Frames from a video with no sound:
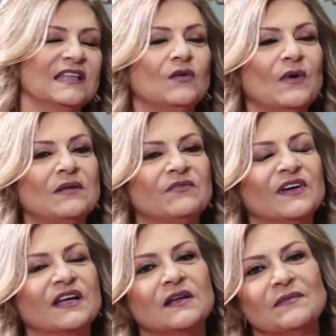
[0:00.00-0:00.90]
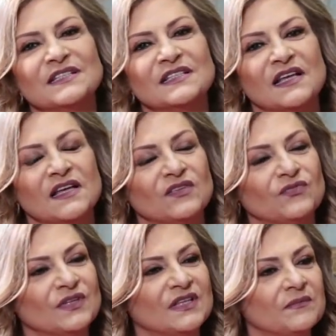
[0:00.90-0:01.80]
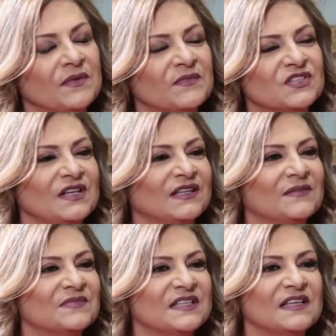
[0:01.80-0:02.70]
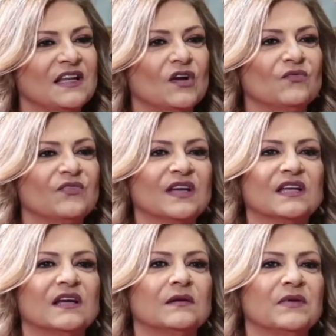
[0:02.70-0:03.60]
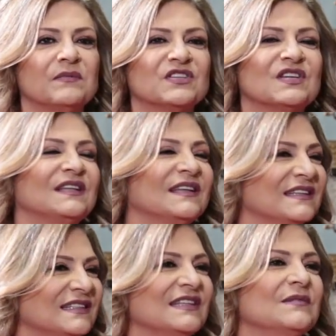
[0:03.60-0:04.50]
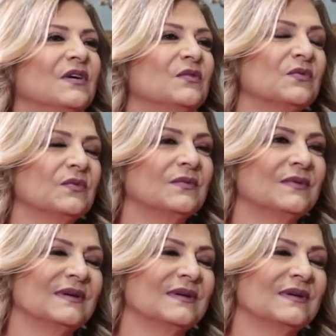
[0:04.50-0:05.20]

نوال مفكرة بس تفوتي بمجال التمثيل أو مفكرة بمجال تقديم أو